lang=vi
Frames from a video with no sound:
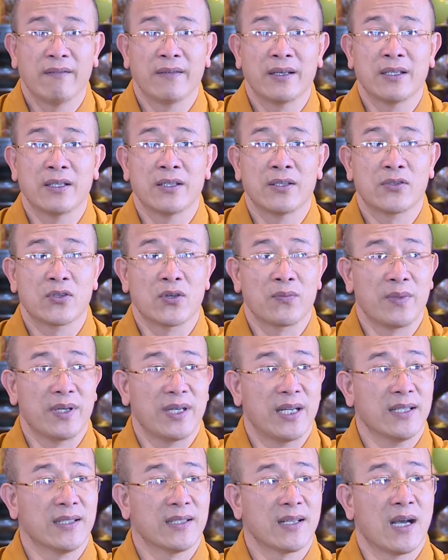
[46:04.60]
vì chuẩn bị
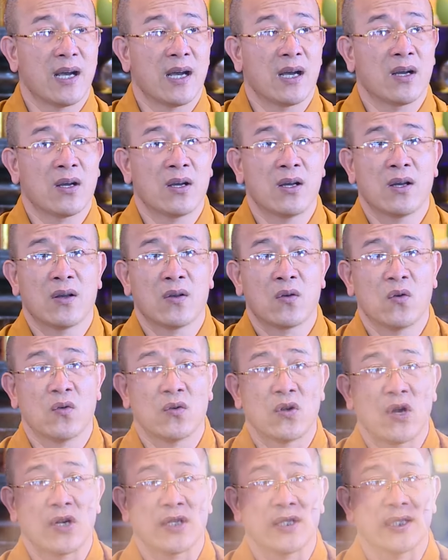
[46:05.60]
đến giờ
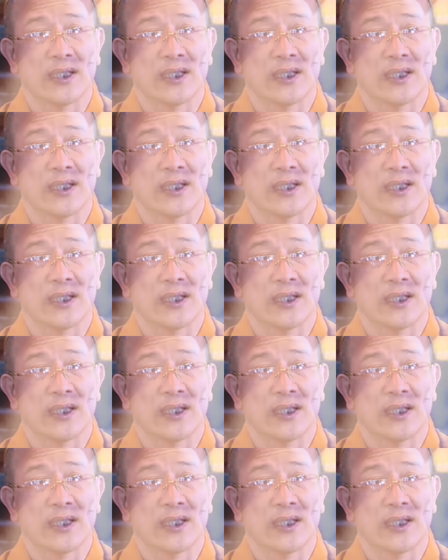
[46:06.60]
cung đón